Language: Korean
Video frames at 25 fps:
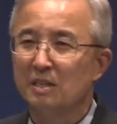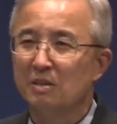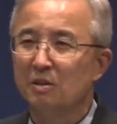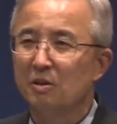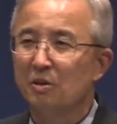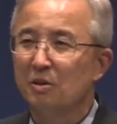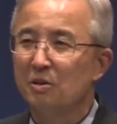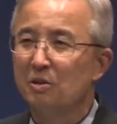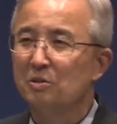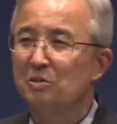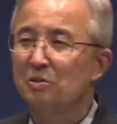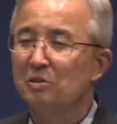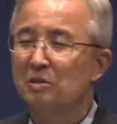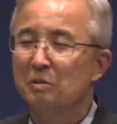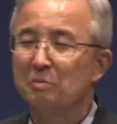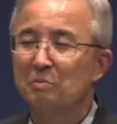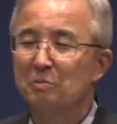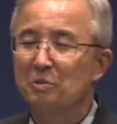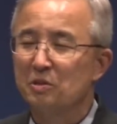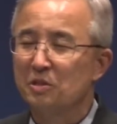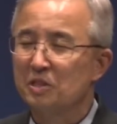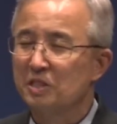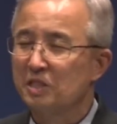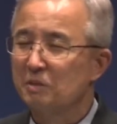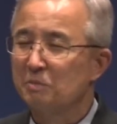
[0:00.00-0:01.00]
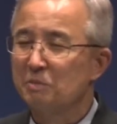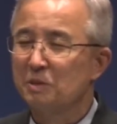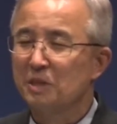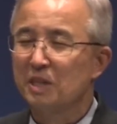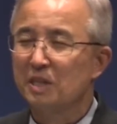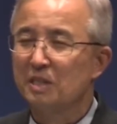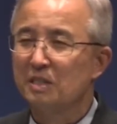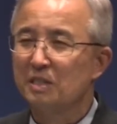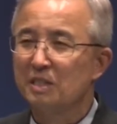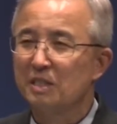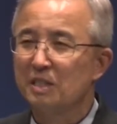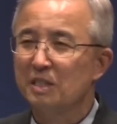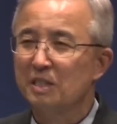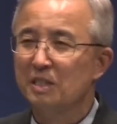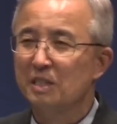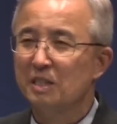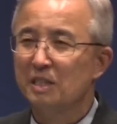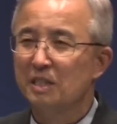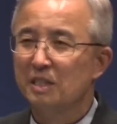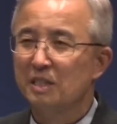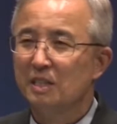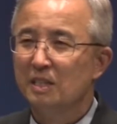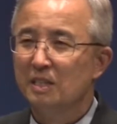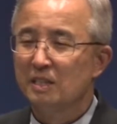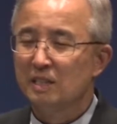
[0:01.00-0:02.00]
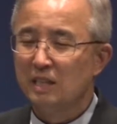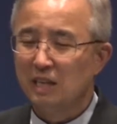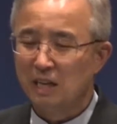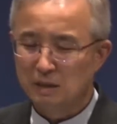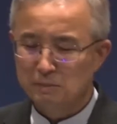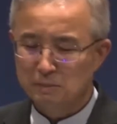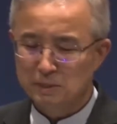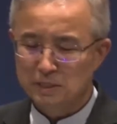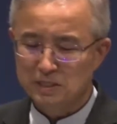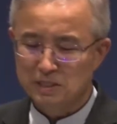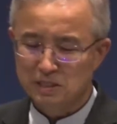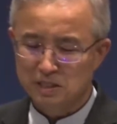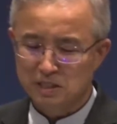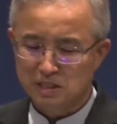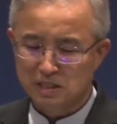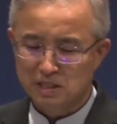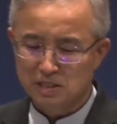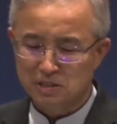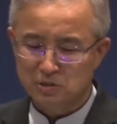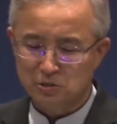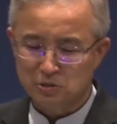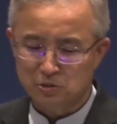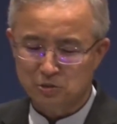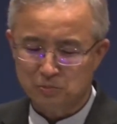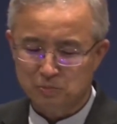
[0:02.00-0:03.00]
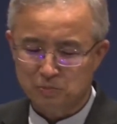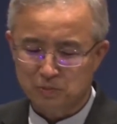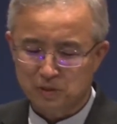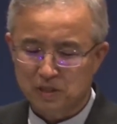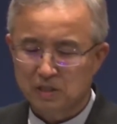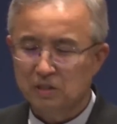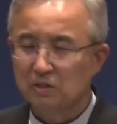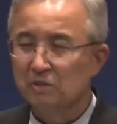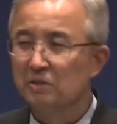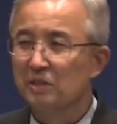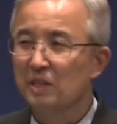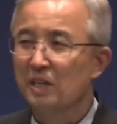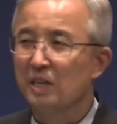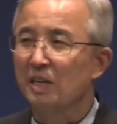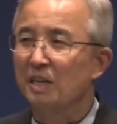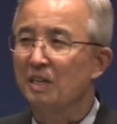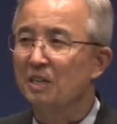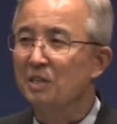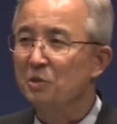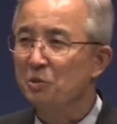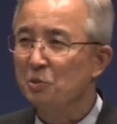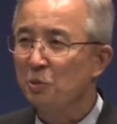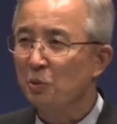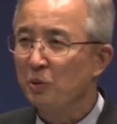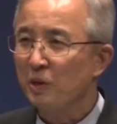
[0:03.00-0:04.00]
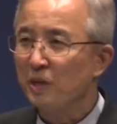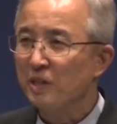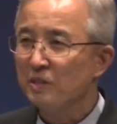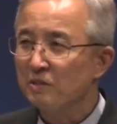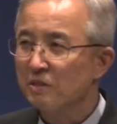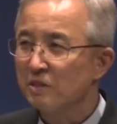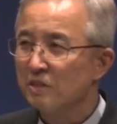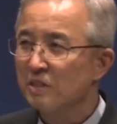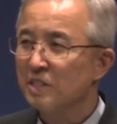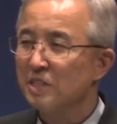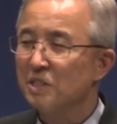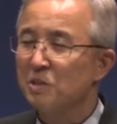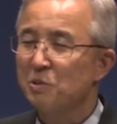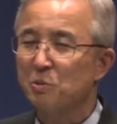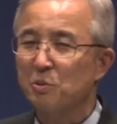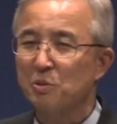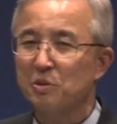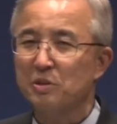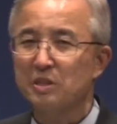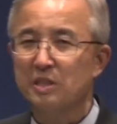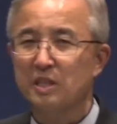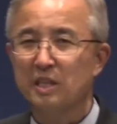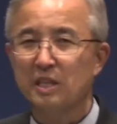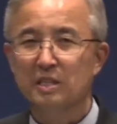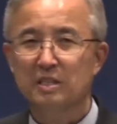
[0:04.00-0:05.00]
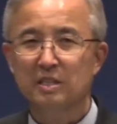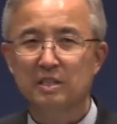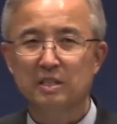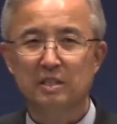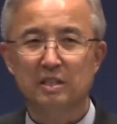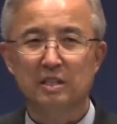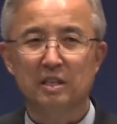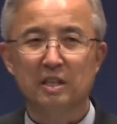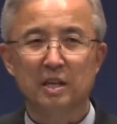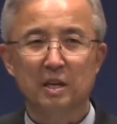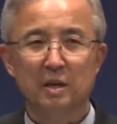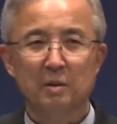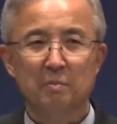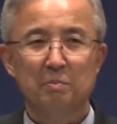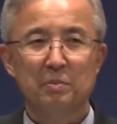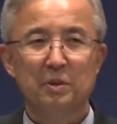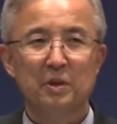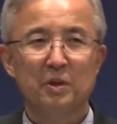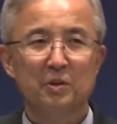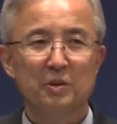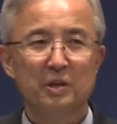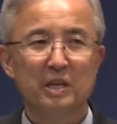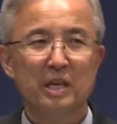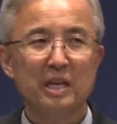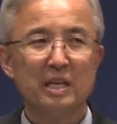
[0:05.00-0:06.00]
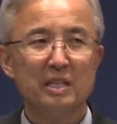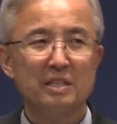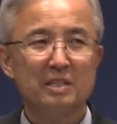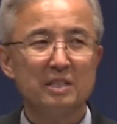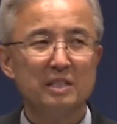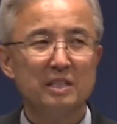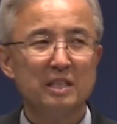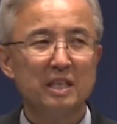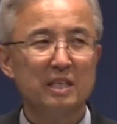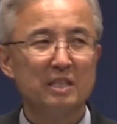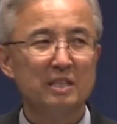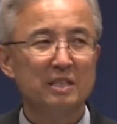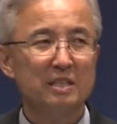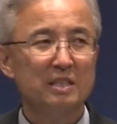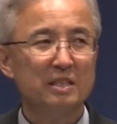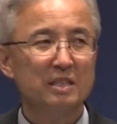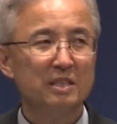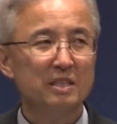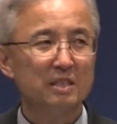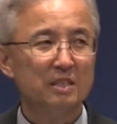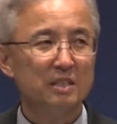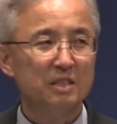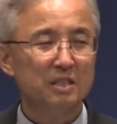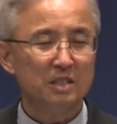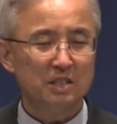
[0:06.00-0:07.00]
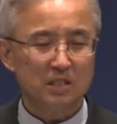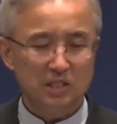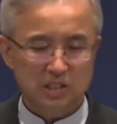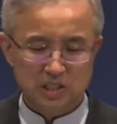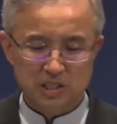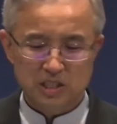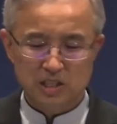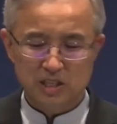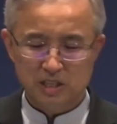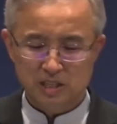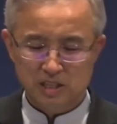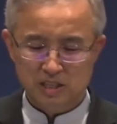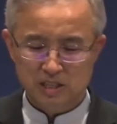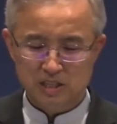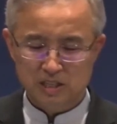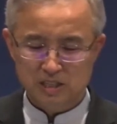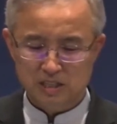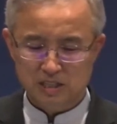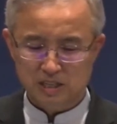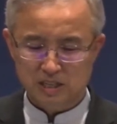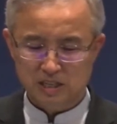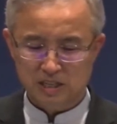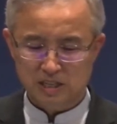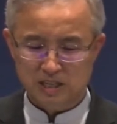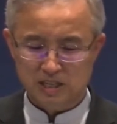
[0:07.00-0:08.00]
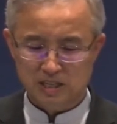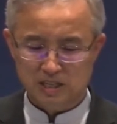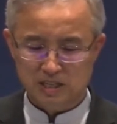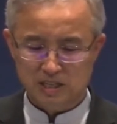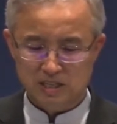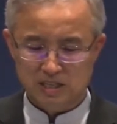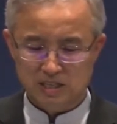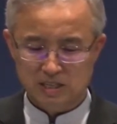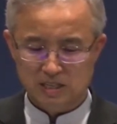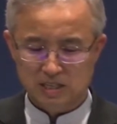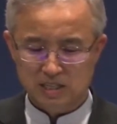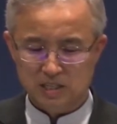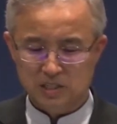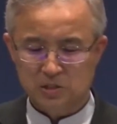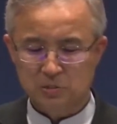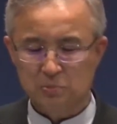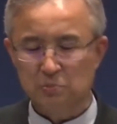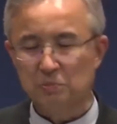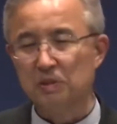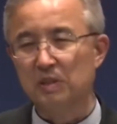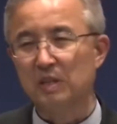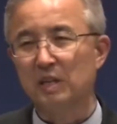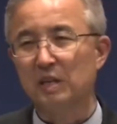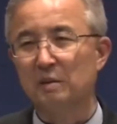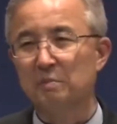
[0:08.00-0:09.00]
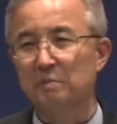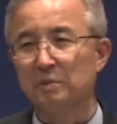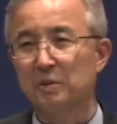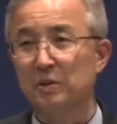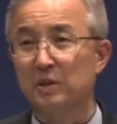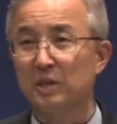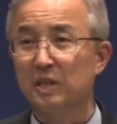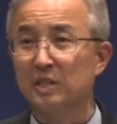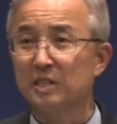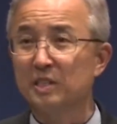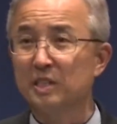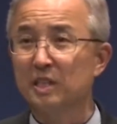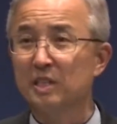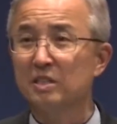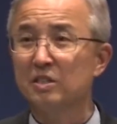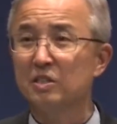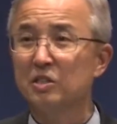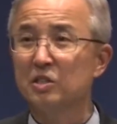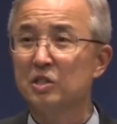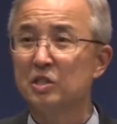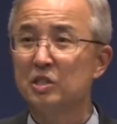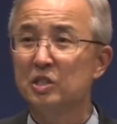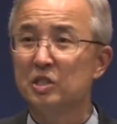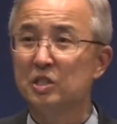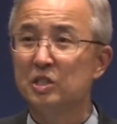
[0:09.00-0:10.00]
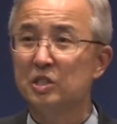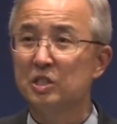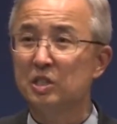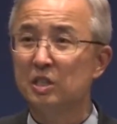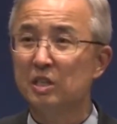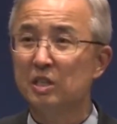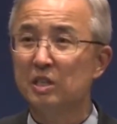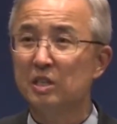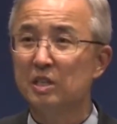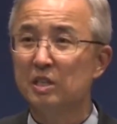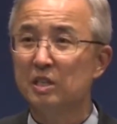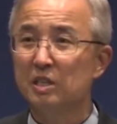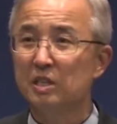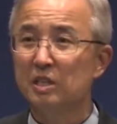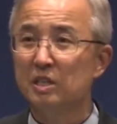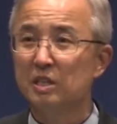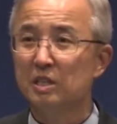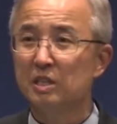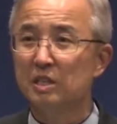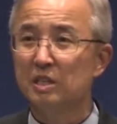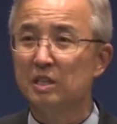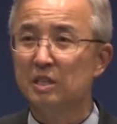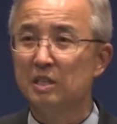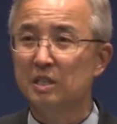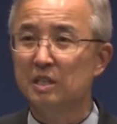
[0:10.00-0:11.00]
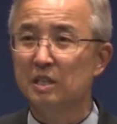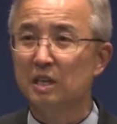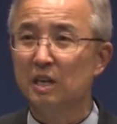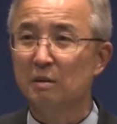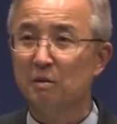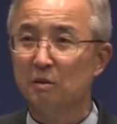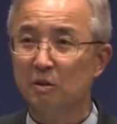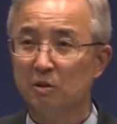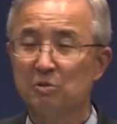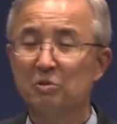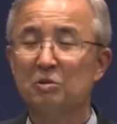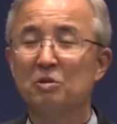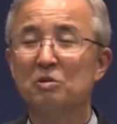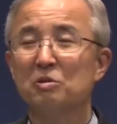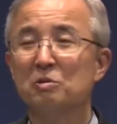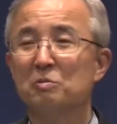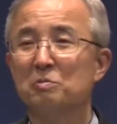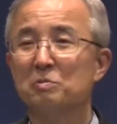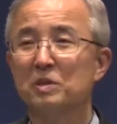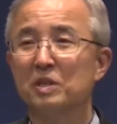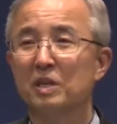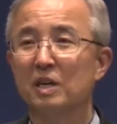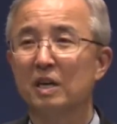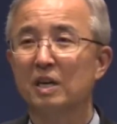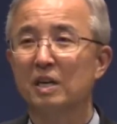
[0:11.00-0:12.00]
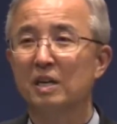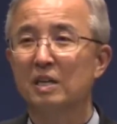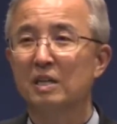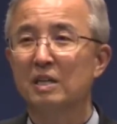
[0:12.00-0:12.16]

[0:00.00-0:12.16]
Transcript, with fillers: 어렸을 때부터 지금까지 다 마찬가지죠. 그런데 그 속에서 그리스도인들에게는 변하지 않는 진리가 있습니다. 변하지 않는 진리가 어떤 겁니까?